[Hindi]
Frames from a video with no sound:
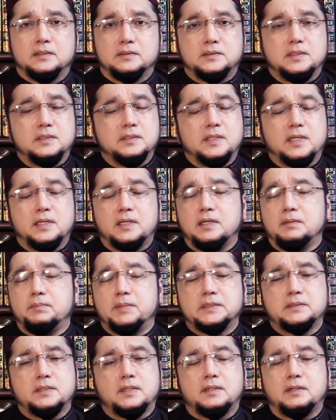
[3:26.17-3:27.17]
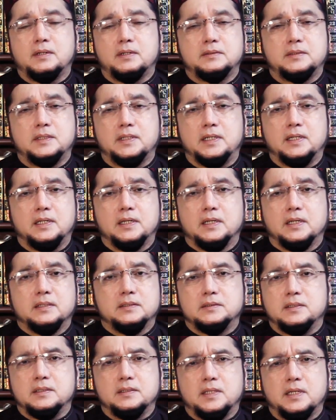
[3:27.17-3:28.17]
ज़िंदगी बसर करते
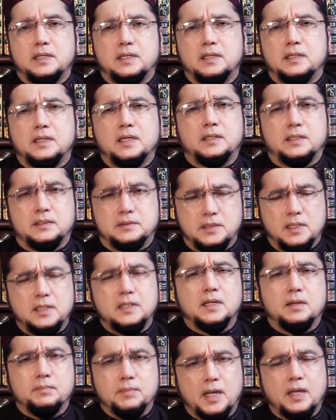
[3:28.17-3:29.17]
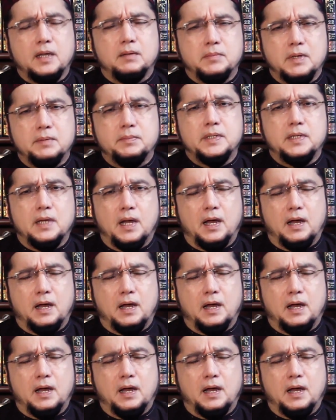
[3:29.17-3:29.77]
ज़िंदगी के किसी लम्हे में भी